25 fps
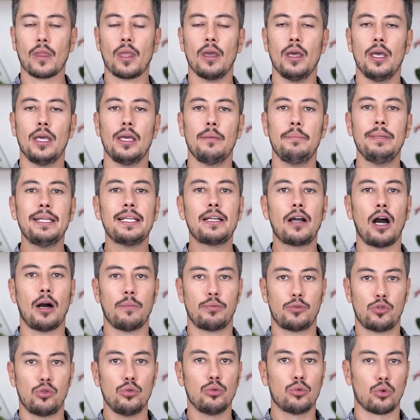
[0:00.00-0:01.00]
e, bir
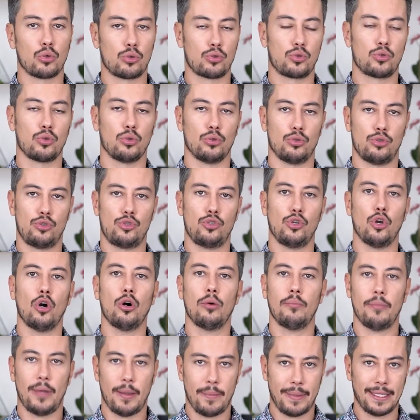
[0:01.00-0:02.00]
kapsül dokusu oluşuyor
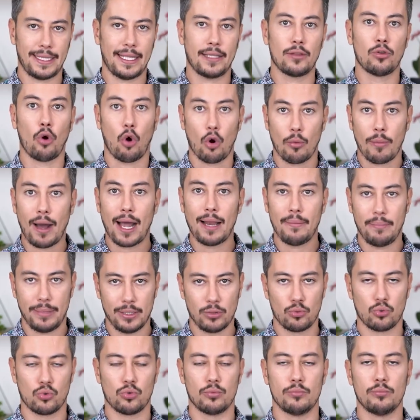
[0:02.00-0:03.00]
memede. Normal
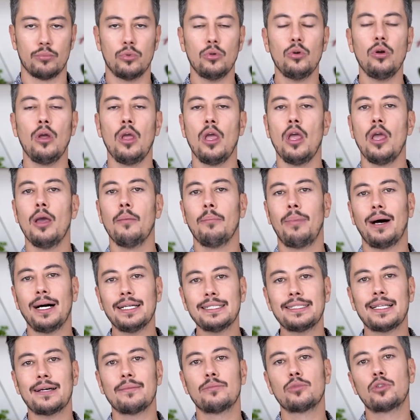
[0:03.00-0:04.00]
bir durum bu.
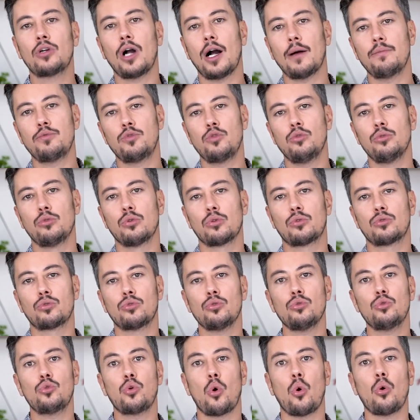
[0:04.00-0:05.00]
Bazen bu kapsül
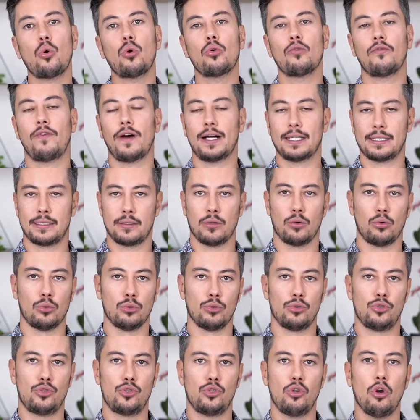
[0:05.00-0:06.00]
dokusu çok fazla
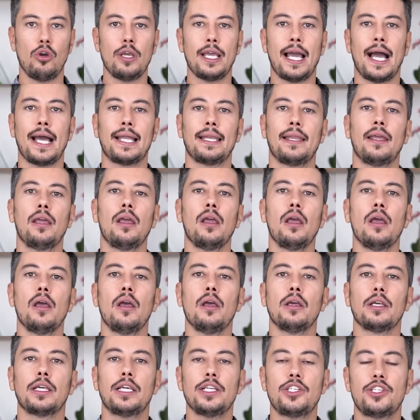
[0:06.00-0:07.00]
oluşuyor. Yani
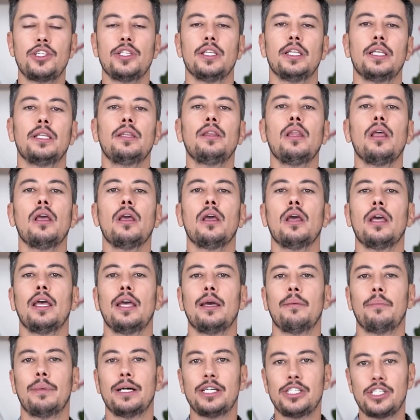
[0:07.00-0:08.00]
kişinin
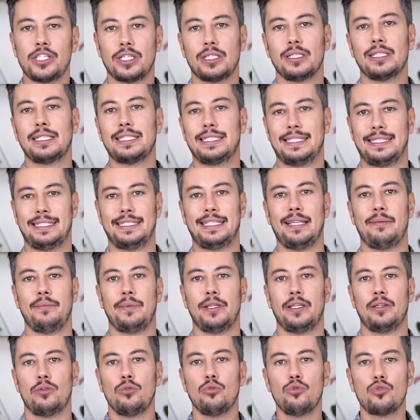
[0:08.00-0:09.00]
e, bağışıklık
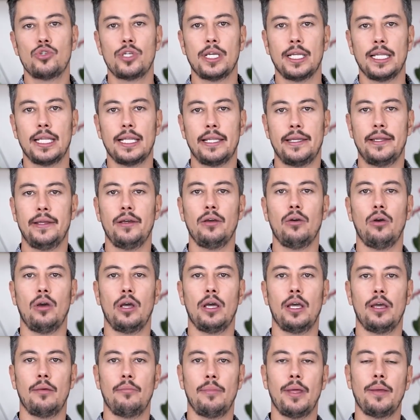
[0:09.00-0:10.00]
sisteminin hücreleri
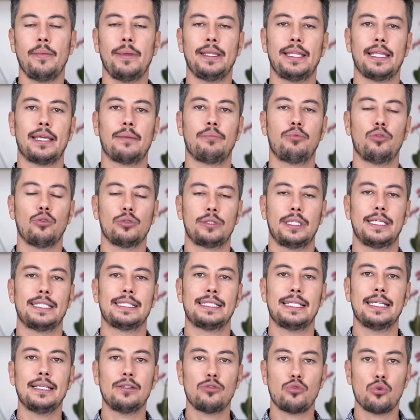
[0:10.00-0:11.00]
e, memedeki
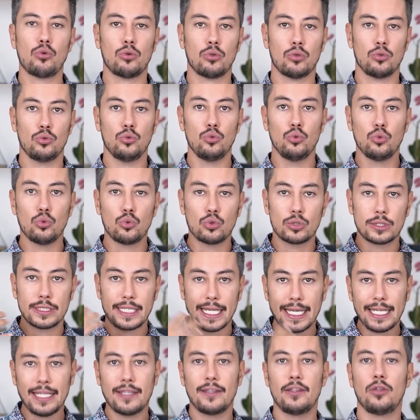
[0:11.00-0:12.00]
protezde çok
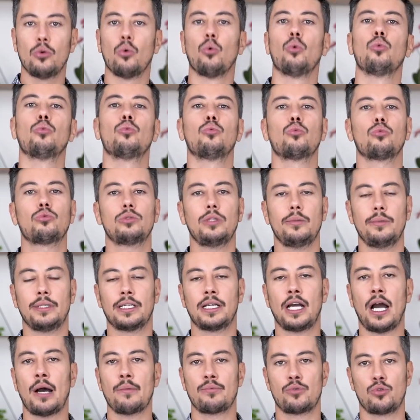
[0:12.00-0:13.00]
yüksek yoğunlukta bir
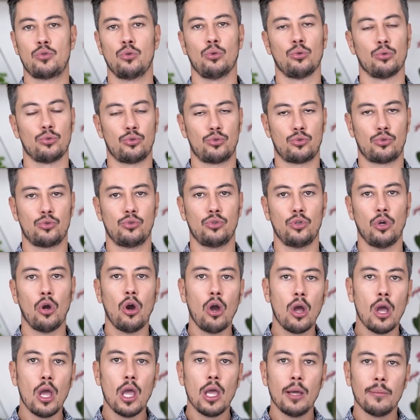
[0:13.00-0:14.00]
kapsül oluşturuyor.
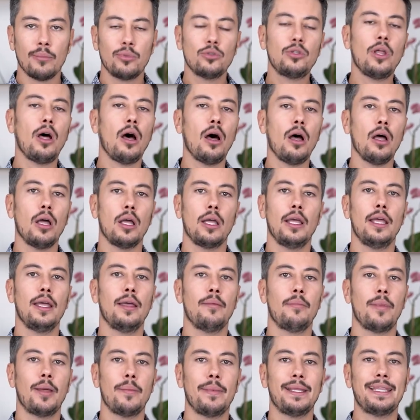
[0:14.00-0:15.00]
Bu da e,
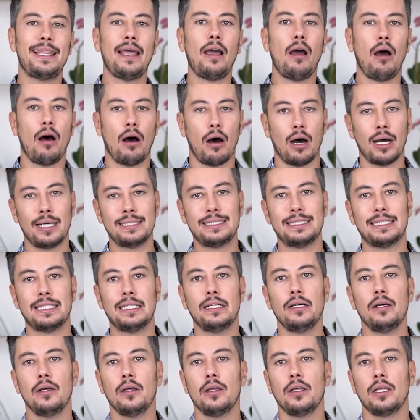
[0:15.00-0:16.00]
memede
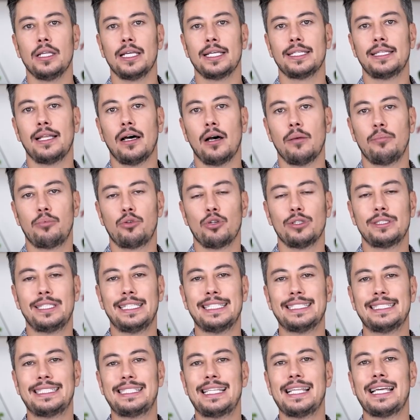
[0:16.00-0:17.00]
ağrı ya da
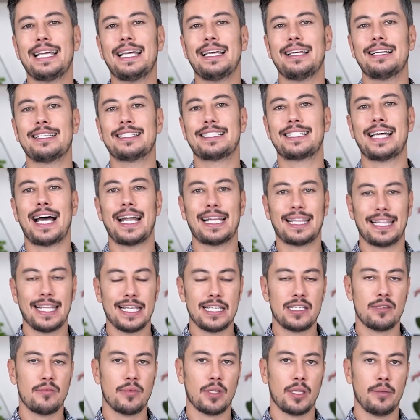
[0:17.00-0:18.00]
protezde
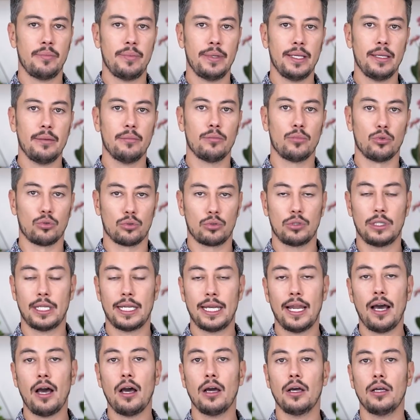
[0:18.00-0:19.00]
sertleşme gibi
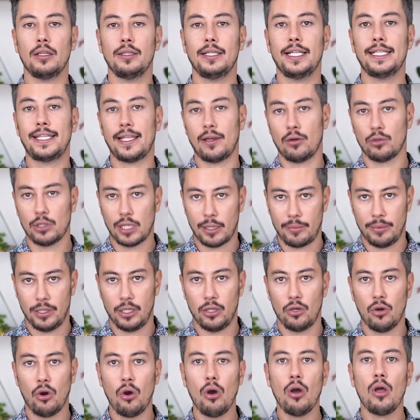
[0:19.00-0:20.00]
bulgulara neden
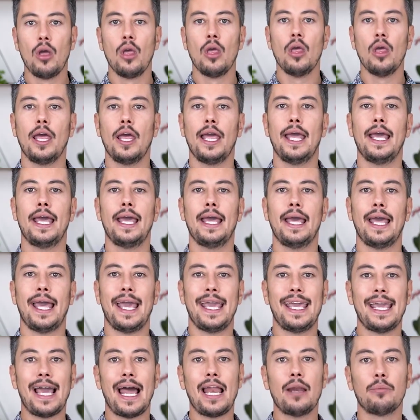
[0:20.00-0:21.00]
olabiliyor. E,
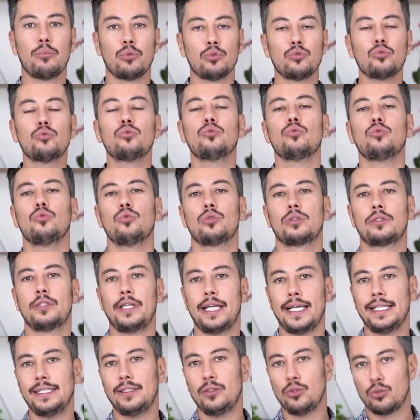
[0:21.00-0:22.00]
eğer bunun
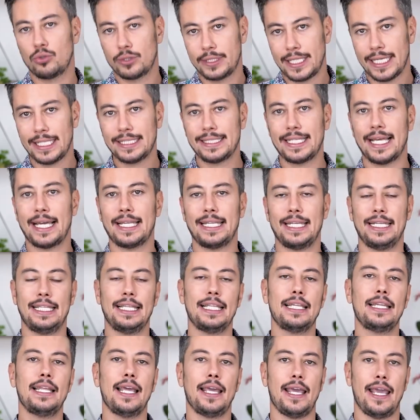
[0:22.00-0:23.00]
grade yüksekse yani
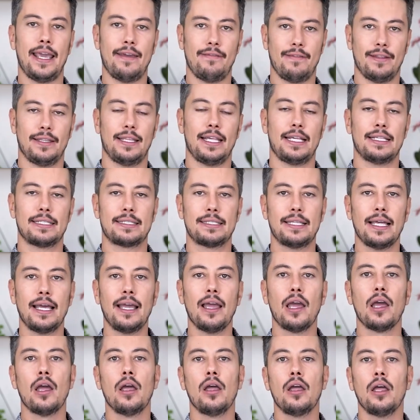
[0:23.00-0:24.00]
ileri
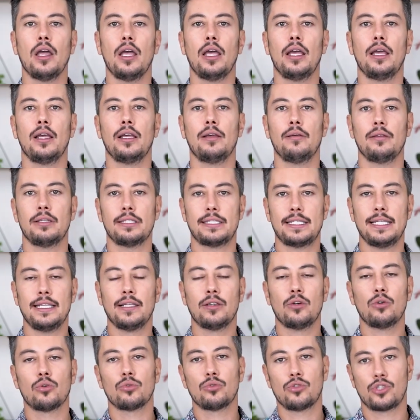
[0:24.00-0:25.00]
evredeyse
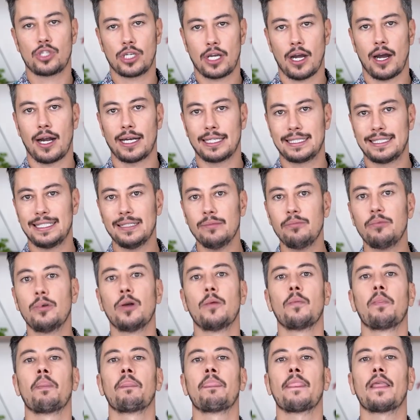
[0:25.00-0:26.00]
silikonu çıkartıp
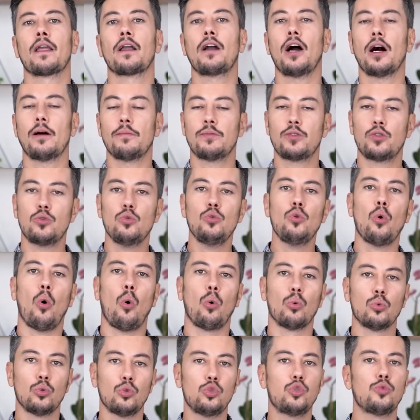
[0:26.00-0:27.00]
kapsül
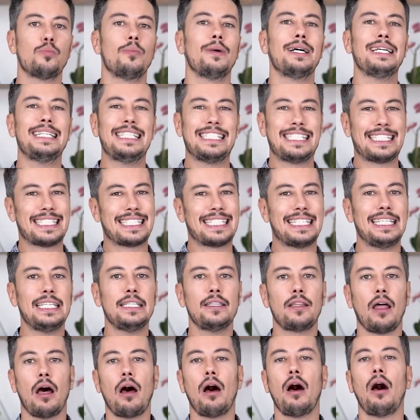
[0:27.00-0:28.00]
oluşma
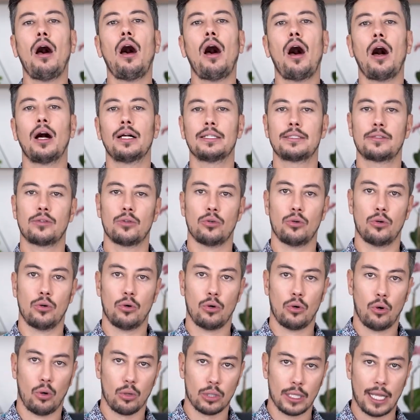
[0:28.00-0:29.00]
riski daha az
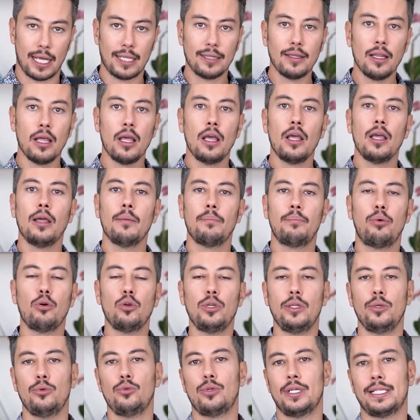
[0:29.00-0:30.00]
olan
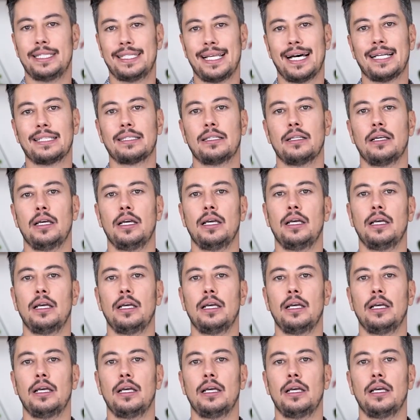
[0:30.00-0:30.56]
poliüretan